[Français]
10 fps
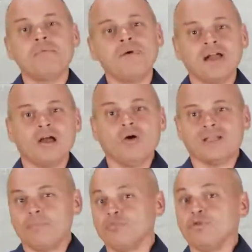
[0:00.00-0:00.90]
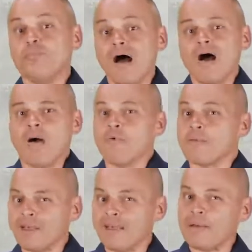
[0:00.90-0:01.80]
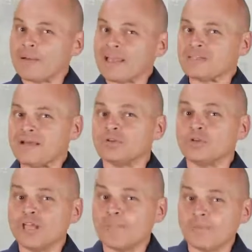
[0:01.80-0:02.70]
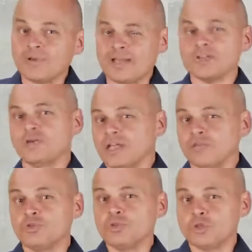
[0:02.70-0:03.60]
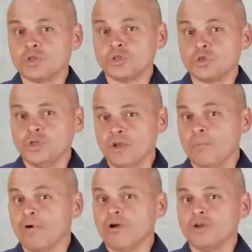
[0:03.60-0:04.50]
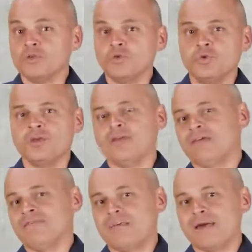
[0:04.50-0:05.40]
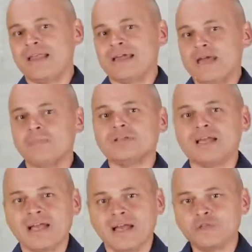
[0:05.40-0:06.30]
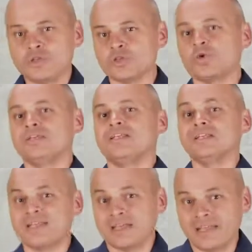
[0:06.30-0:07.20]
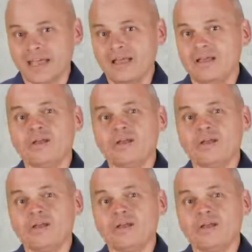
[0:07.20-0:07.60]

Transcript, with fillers: par contre, la plupart, à peu près euh, quasiment toute la population des réfugiés aujourd'hui n'a pas connu, évidemment, la guerre de 1948. Ce sont des descendants.